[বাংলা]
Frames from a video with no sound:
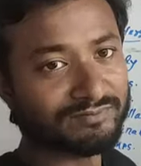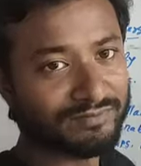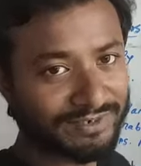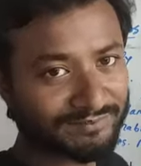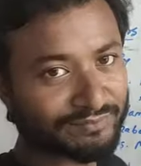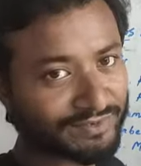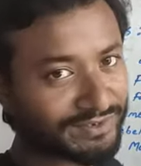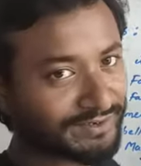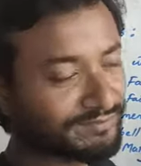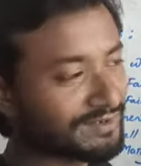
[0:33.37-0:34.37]
উইলিয়াম
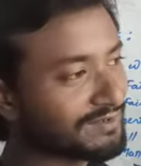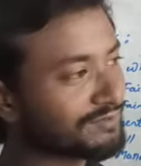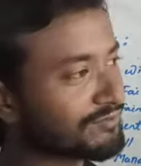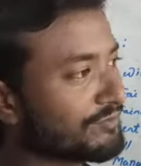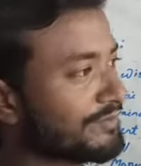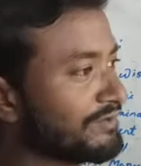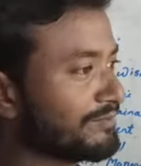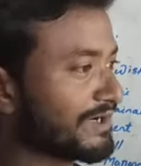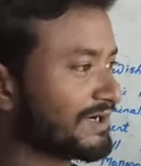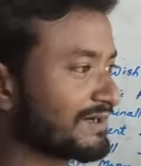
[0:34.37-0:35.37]
কনগ্রি তো কমেডি অফ
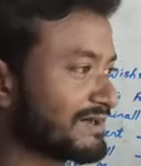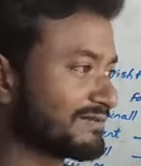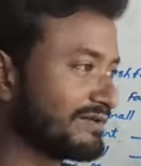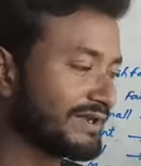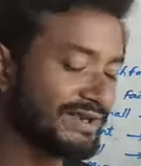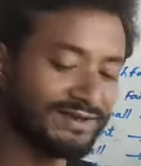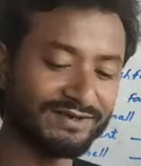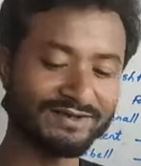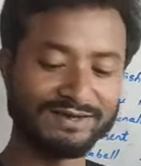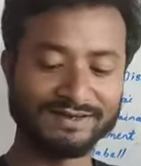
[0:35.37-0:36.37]
ম্যানারটা আসলে কি
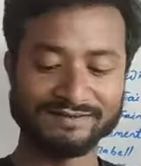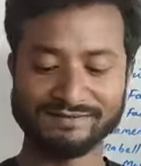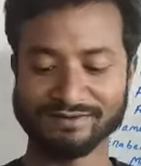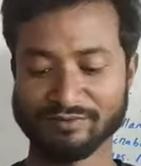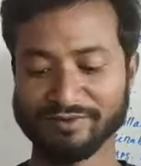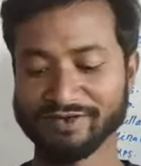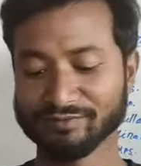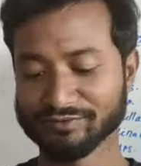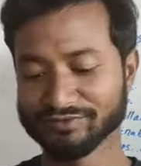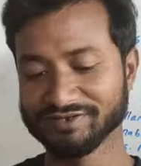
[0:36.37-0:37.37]
যে
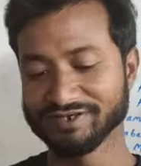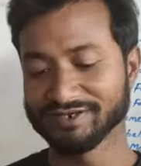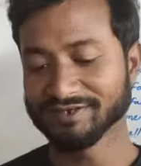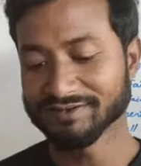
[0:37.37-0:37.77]
কমেডির মধ্য দিয়ে